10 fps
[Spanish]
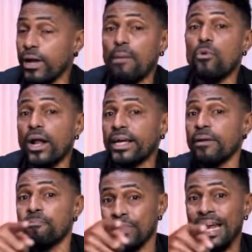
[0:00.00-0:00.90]
¿Qué
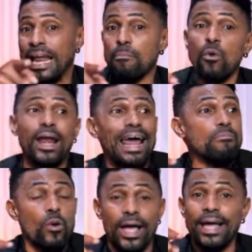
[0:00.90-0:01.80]
pasa, Fausto? Tú
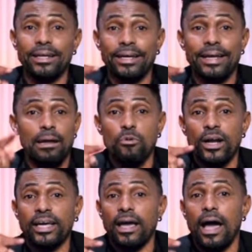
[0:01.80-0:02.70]
eres un tipo que
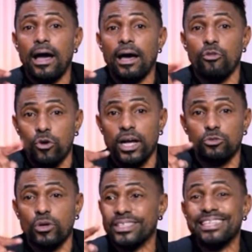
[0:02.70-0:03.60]
muestra ser
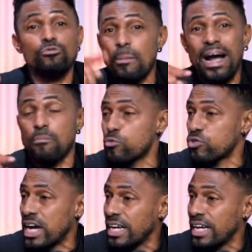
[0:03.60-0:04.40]
inteligente.